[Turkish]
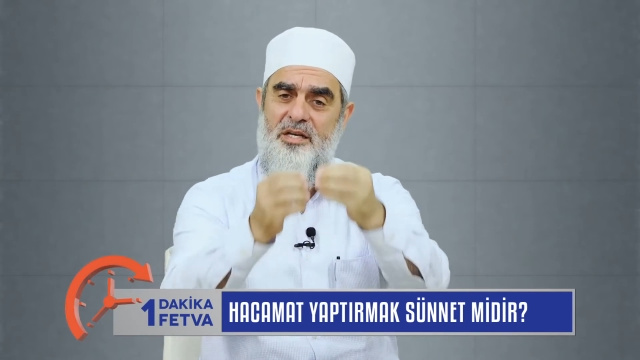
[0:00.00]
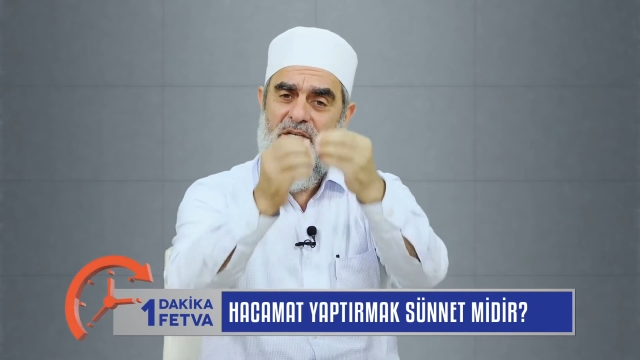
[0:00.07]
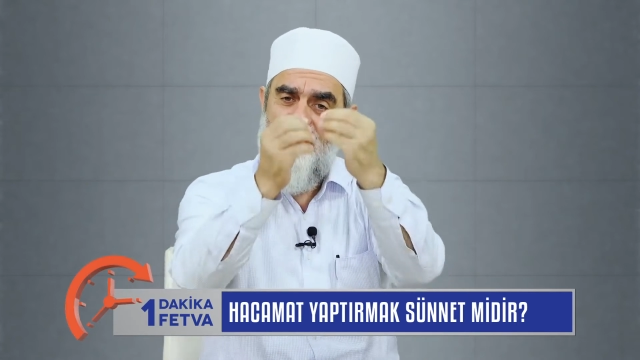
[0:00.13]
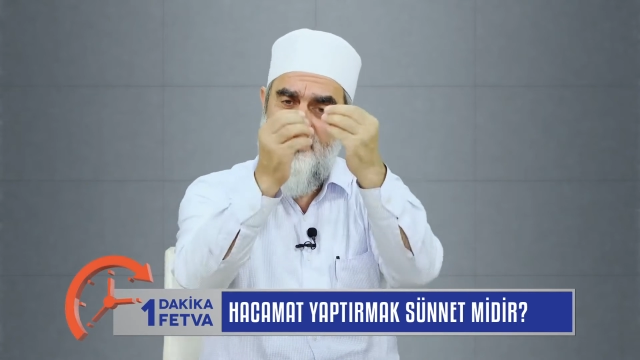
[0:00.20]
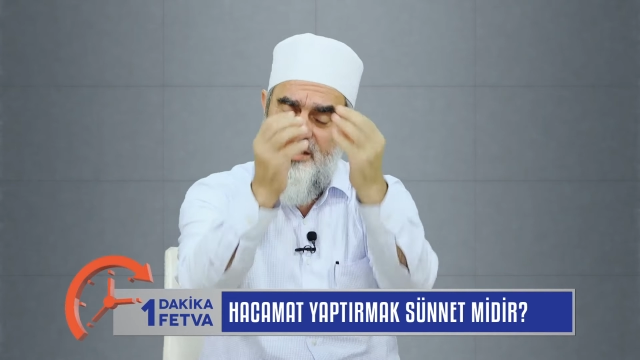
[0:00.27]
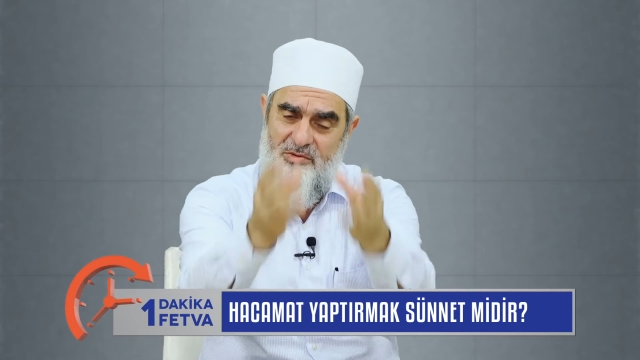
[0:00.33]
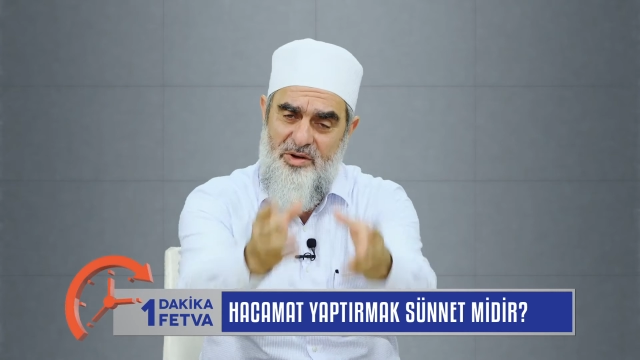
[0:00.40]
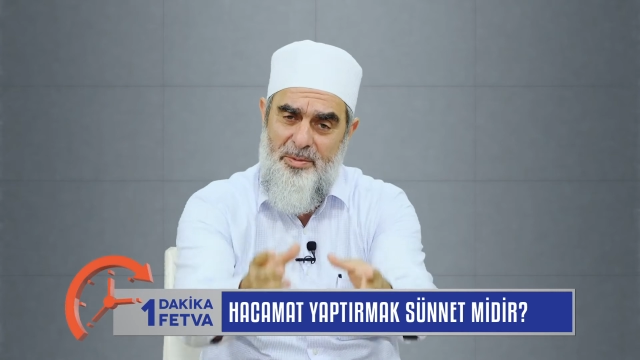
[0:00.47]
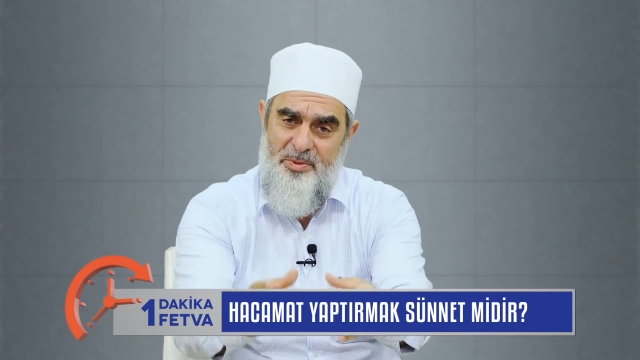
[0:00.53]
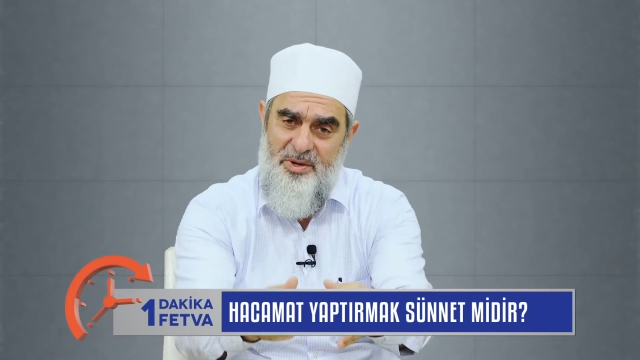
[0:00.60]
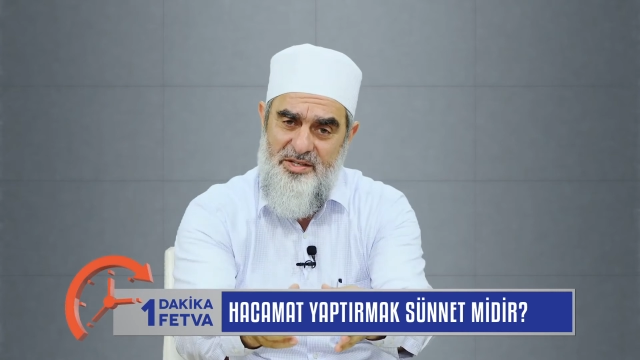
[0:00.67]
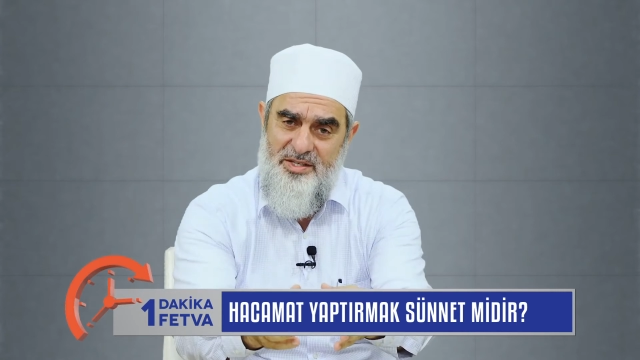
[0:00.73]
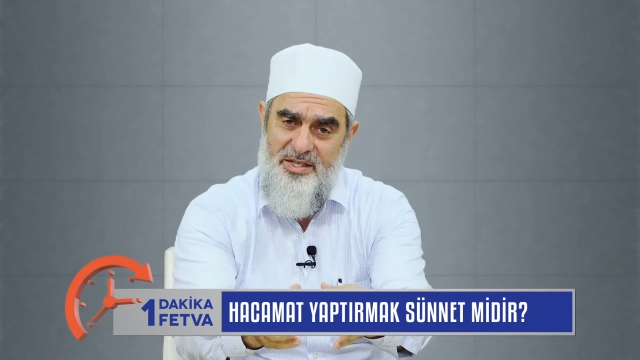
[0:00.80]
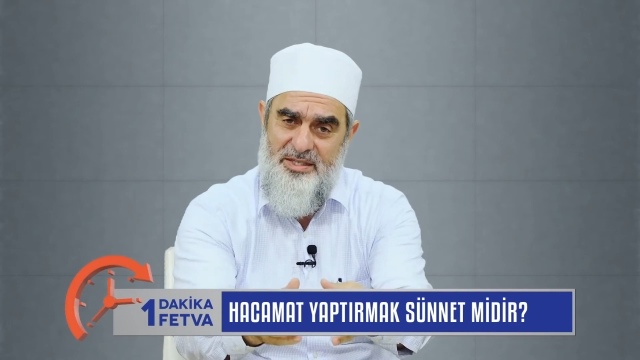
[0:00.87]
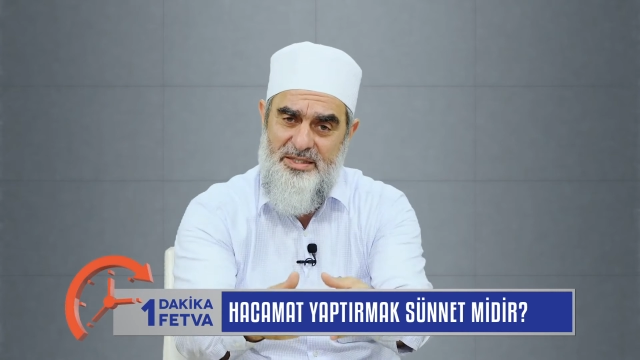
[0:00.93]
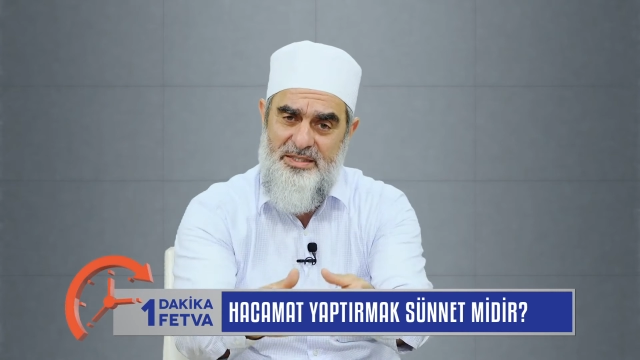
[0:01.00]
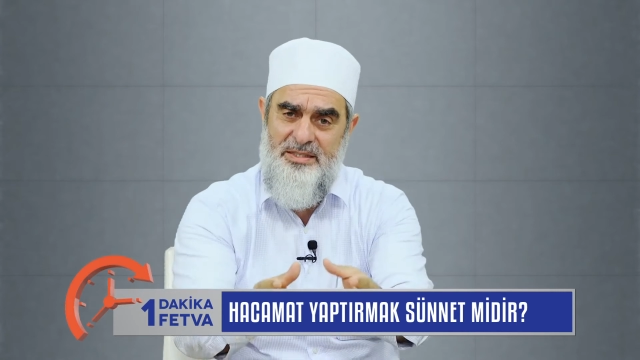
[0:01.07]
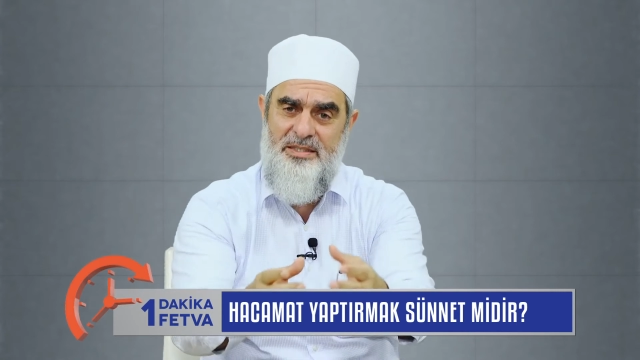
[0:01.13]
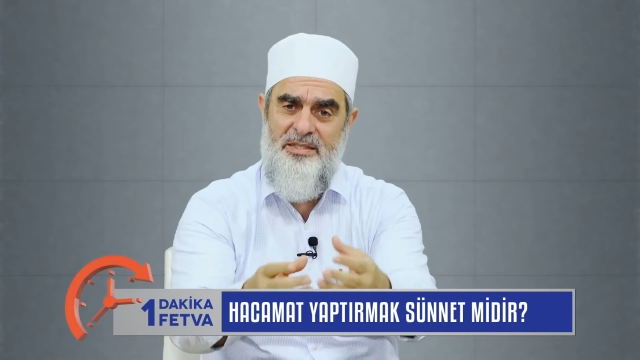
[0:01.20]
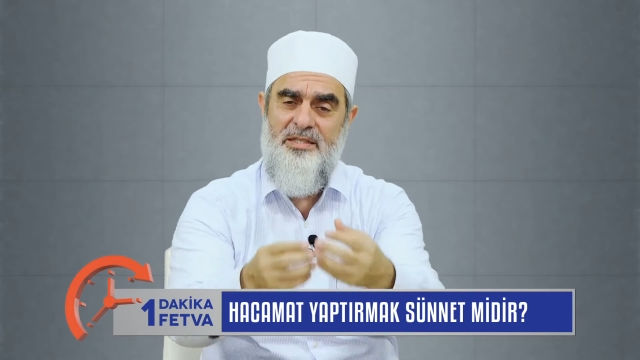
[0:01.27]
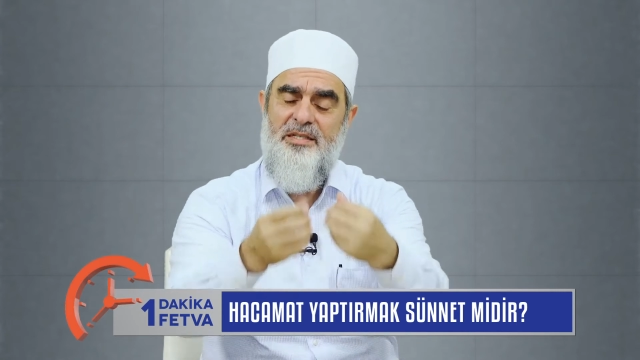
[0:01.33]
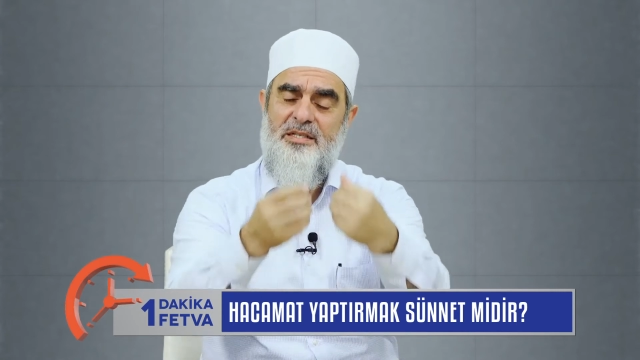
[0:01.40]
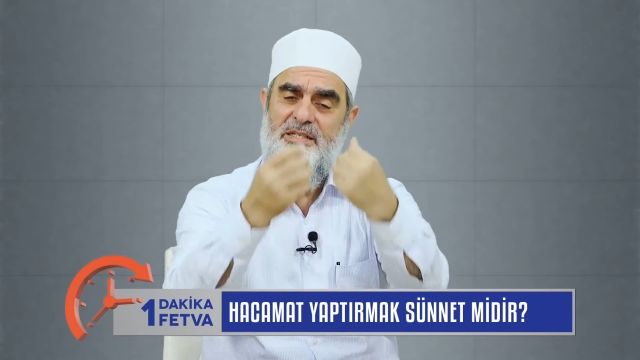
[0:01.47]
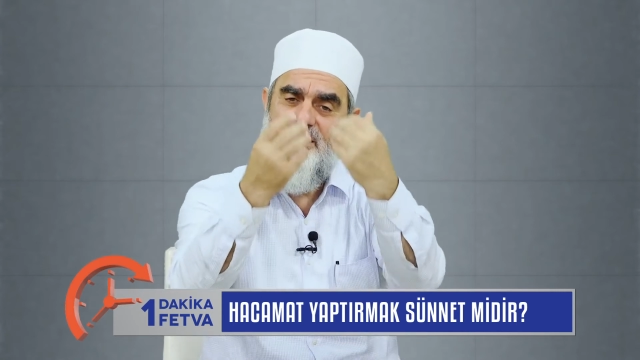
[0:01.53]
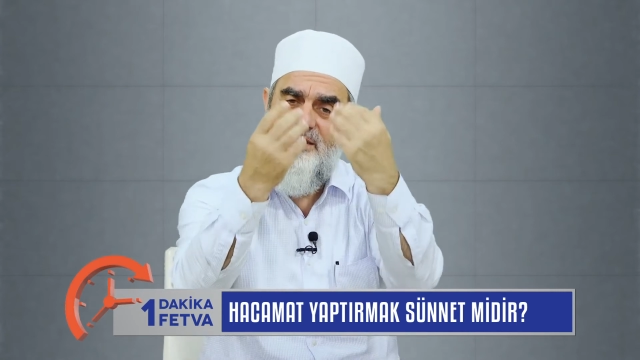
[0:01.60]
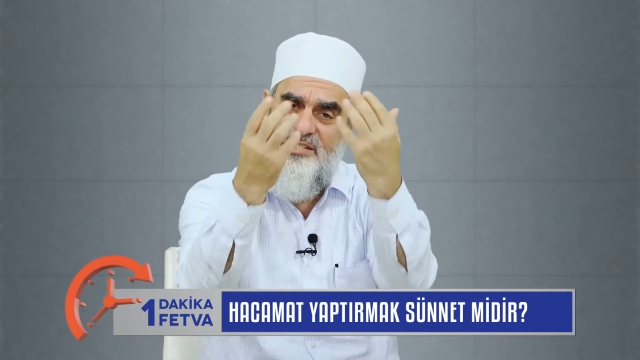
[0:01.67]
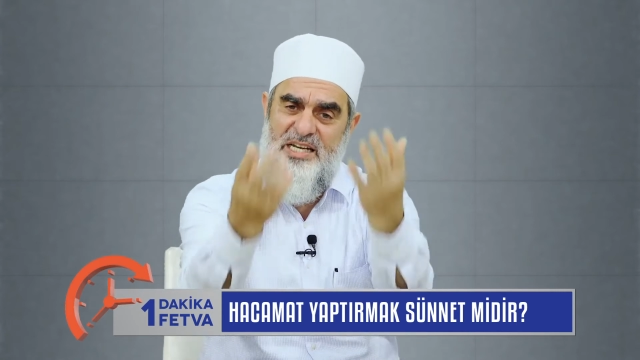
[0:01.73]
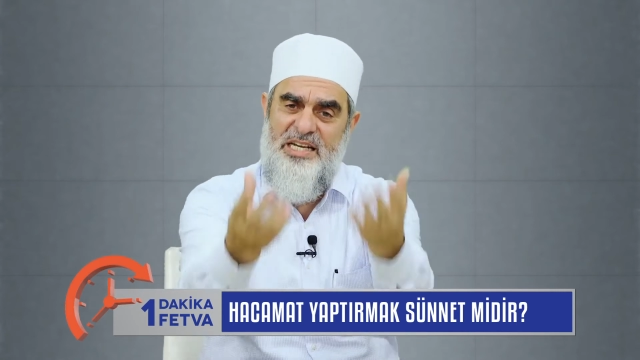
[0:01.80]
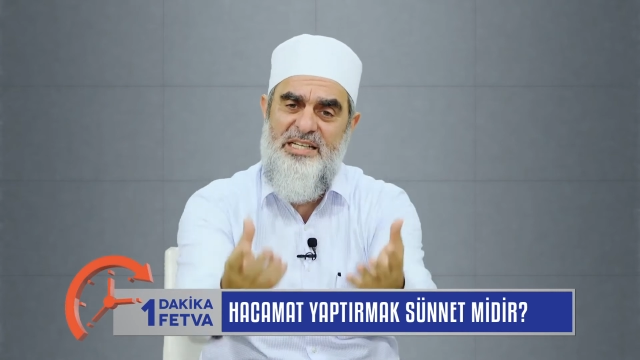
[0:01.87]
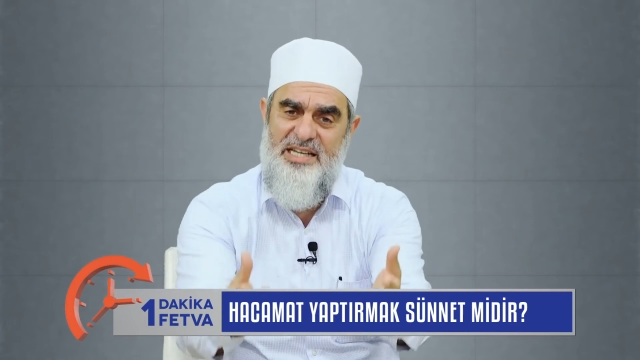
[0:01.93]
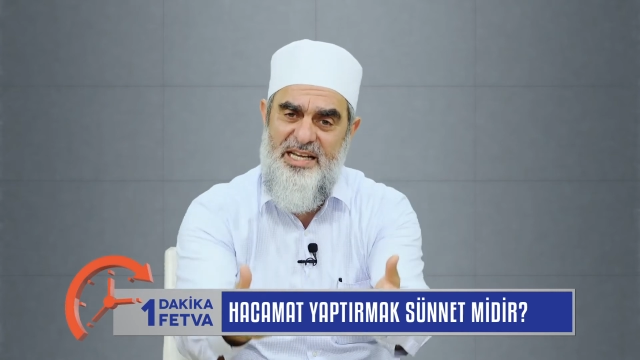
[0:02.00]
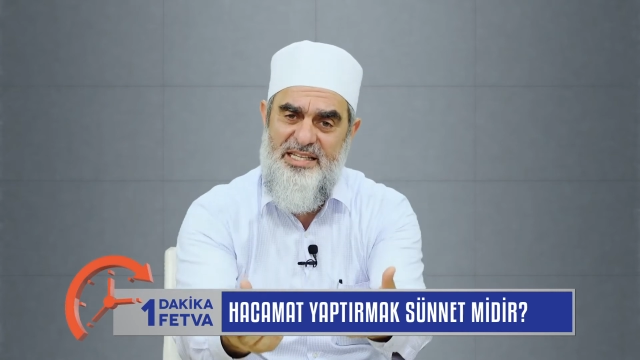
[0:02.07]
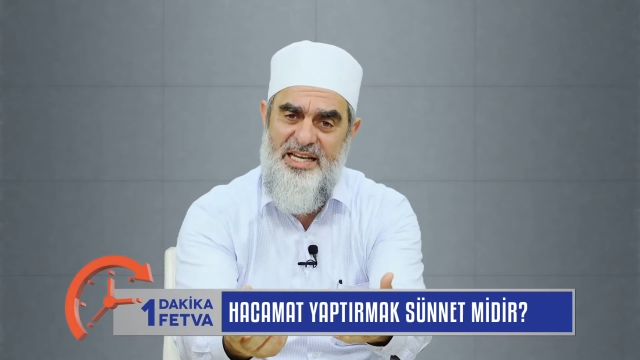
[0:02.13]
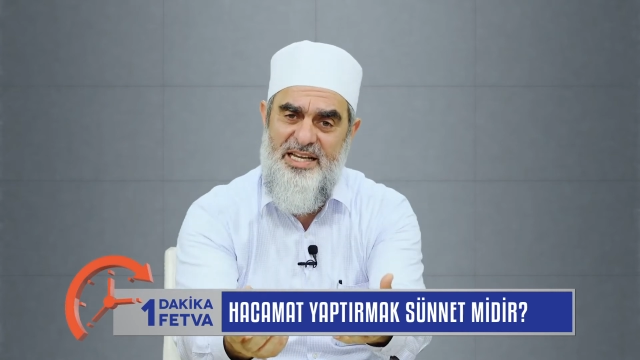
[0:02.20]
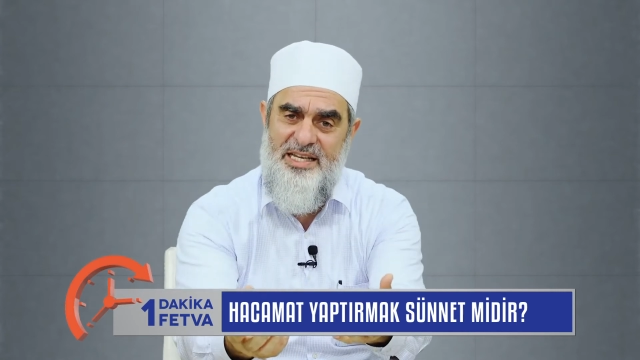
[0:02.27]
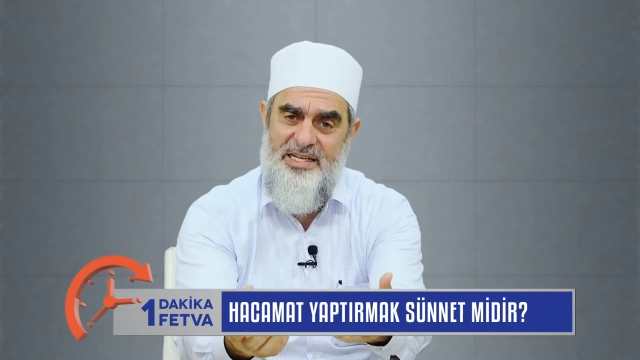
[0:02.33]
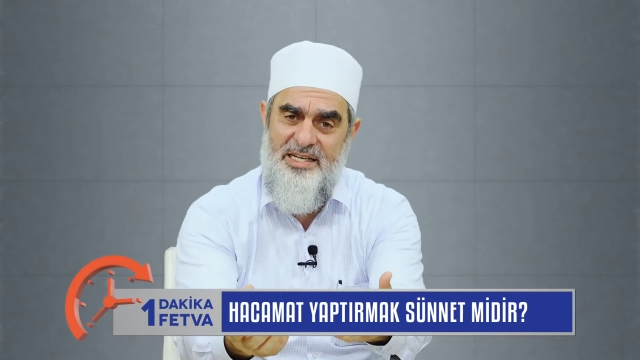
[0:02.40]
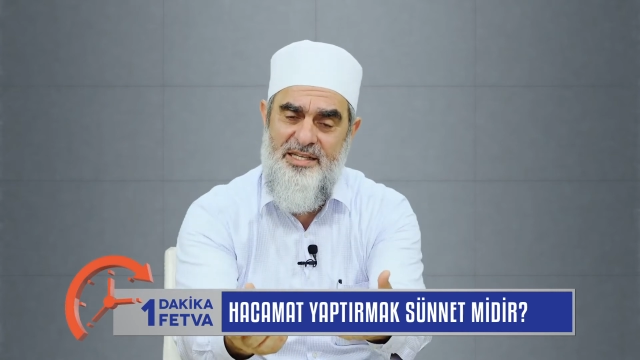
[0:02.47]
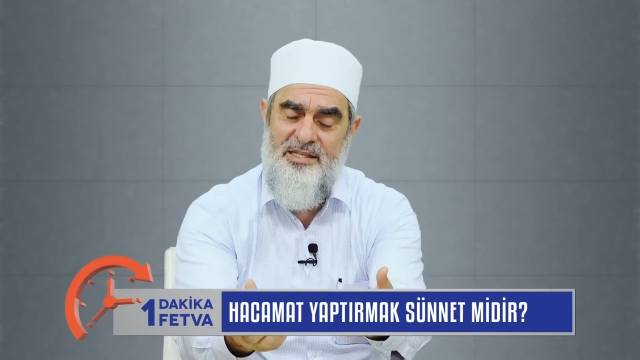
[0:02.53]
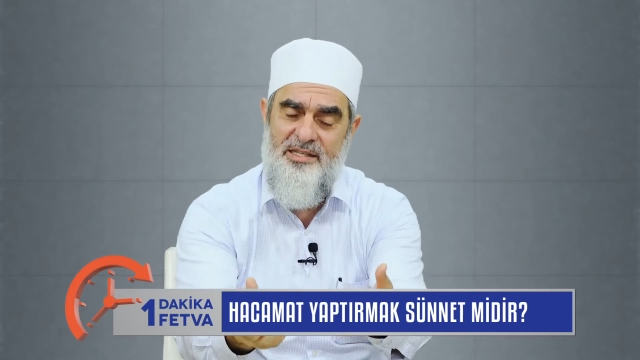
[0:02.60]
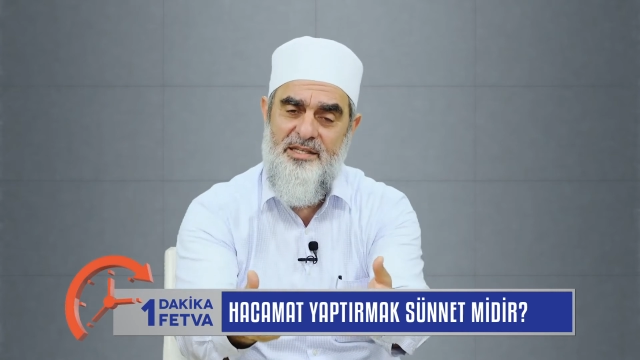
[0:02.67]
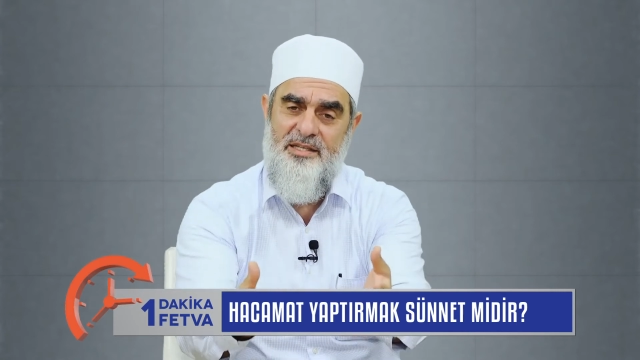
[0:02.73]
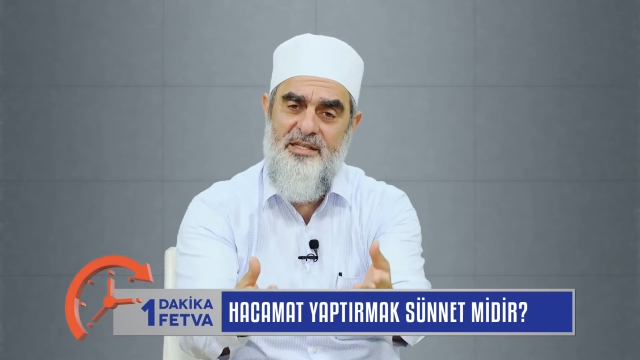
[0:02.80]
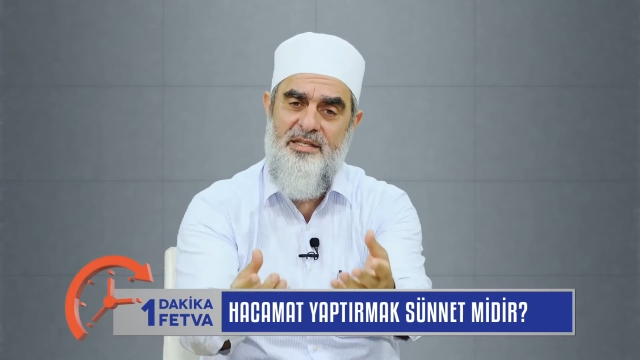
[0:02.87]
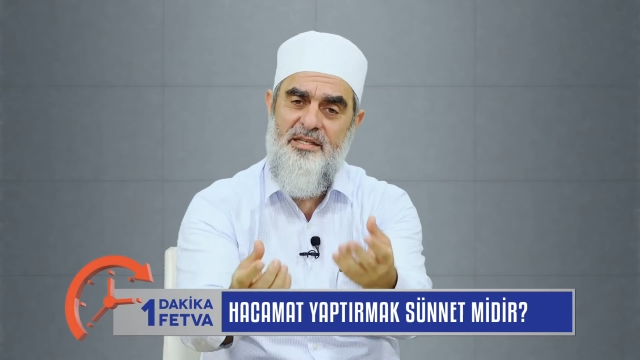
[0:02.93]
sevap kazanın, cennete girin